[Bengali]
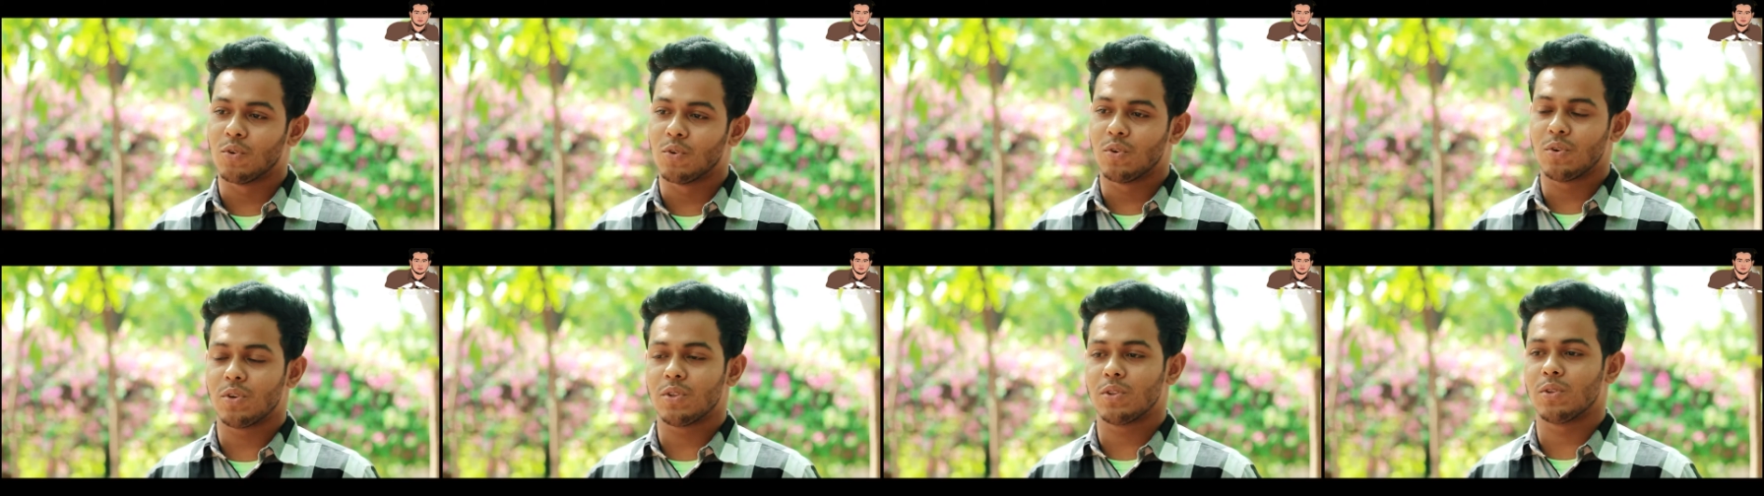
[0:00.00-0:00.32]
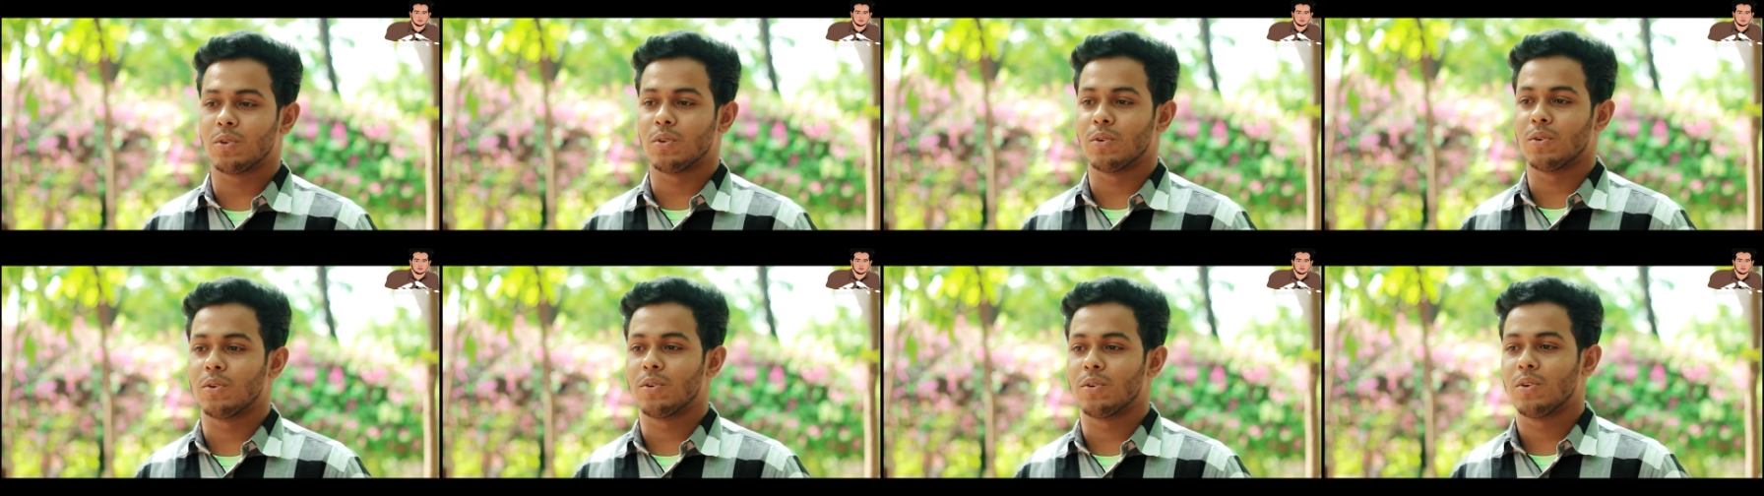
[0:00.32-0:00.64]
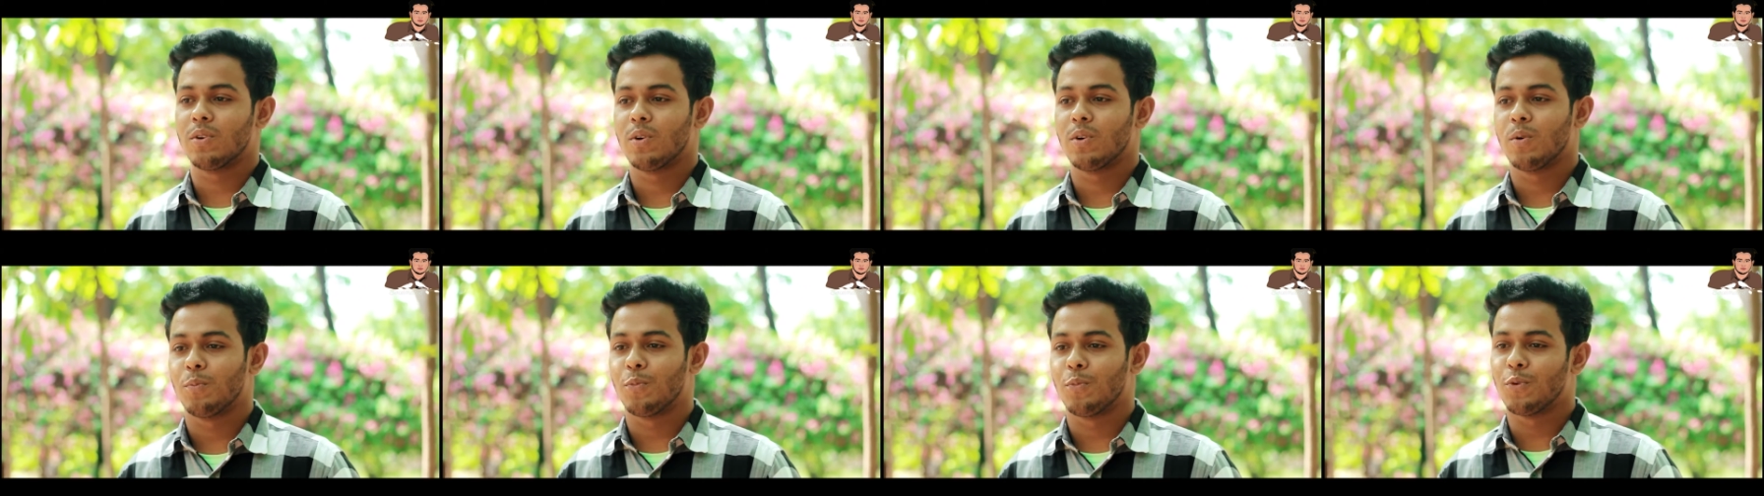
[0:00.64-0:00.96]
মুহূর্ত
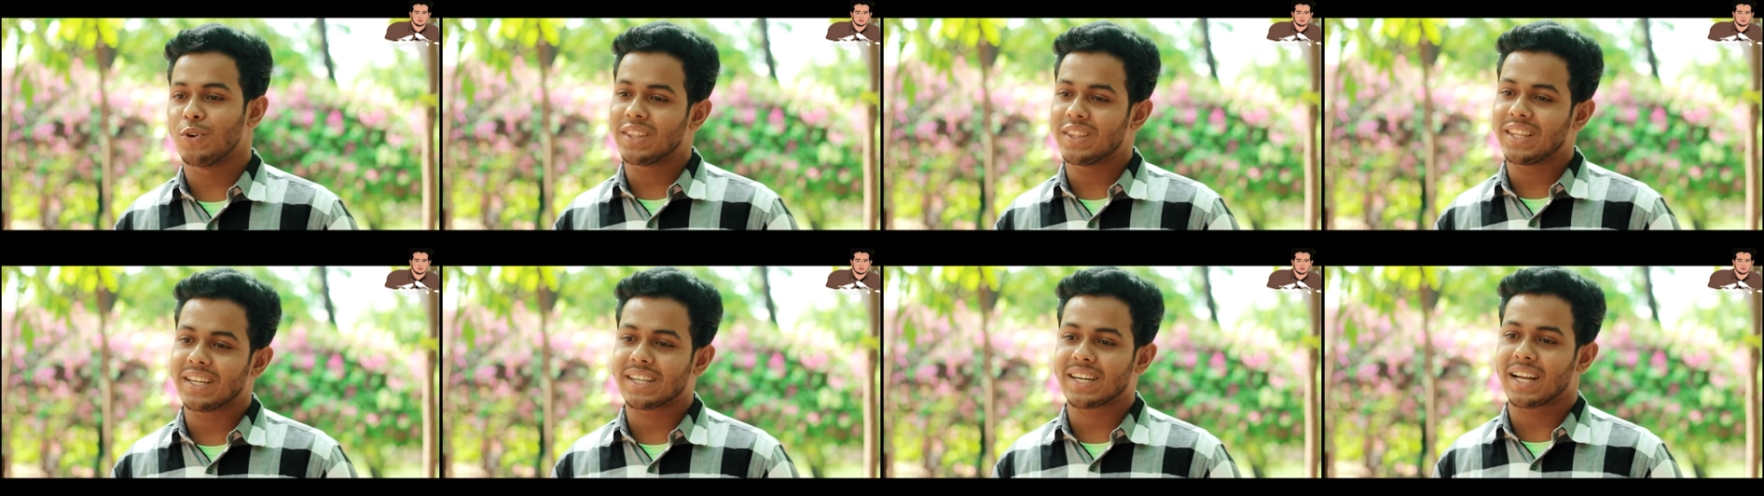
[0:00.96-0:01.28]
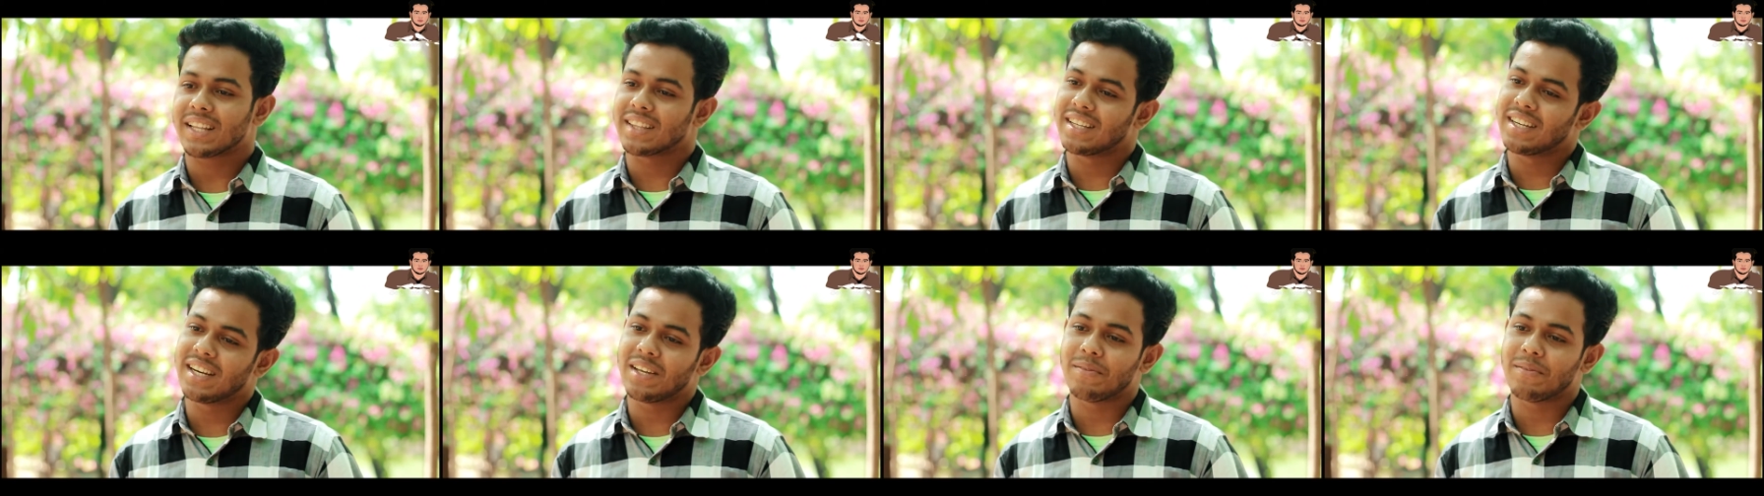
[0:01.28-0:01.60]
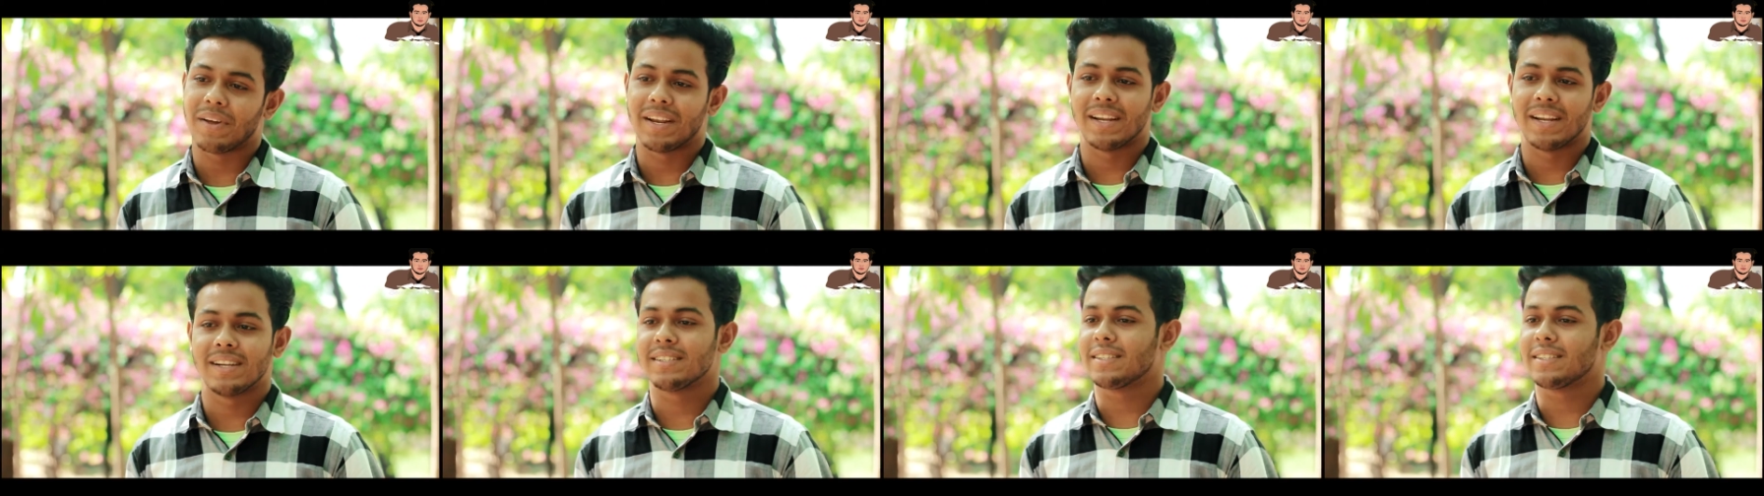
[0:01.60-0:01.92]
প্রত্যেকটা দিনই
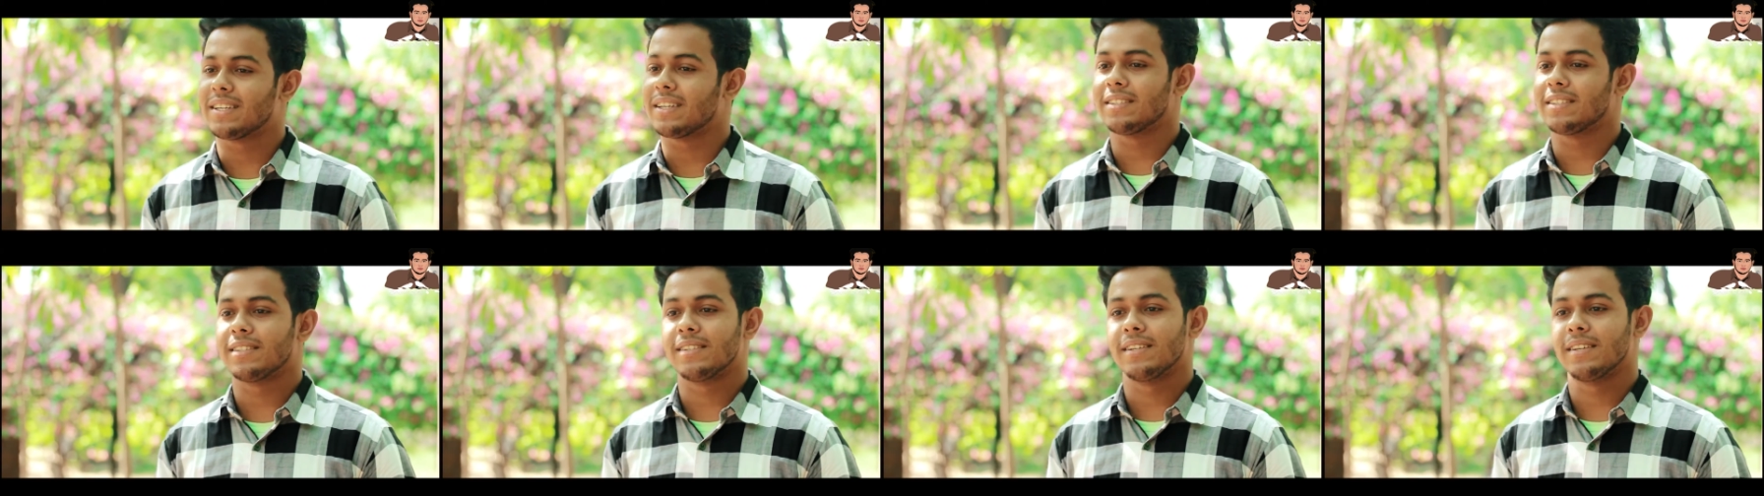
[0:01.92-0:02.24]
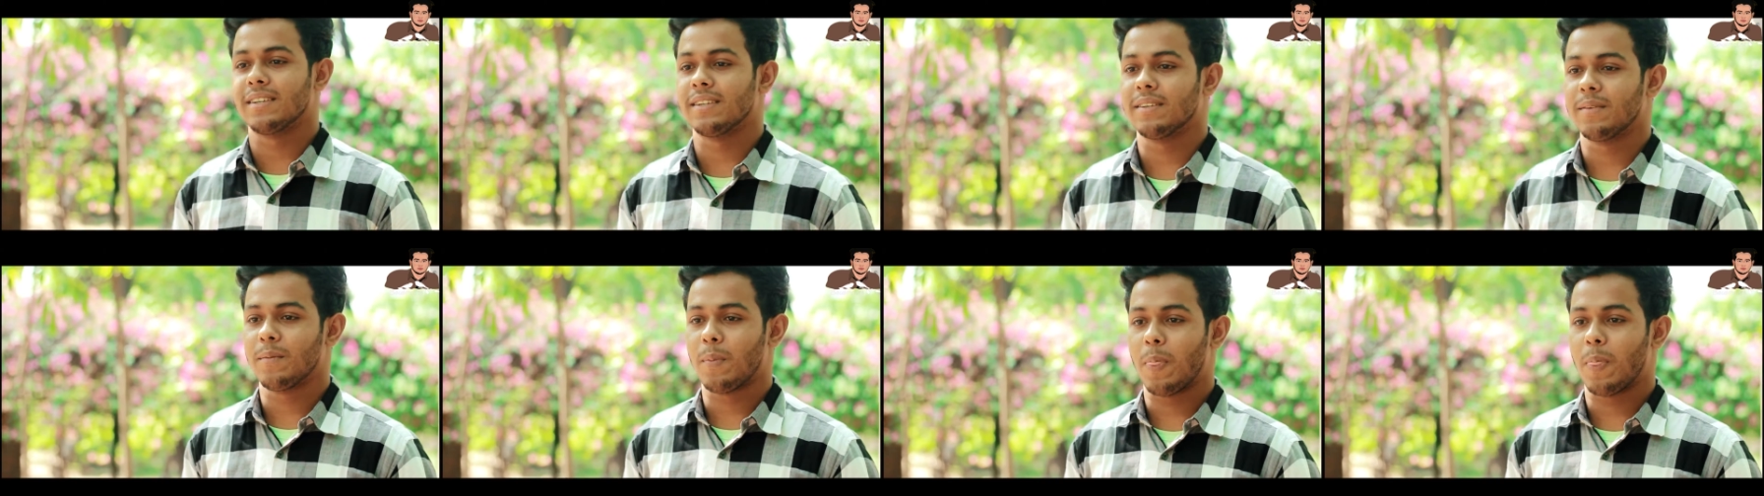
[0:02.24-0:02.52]
ভ্যালেন্টাইন্স ডে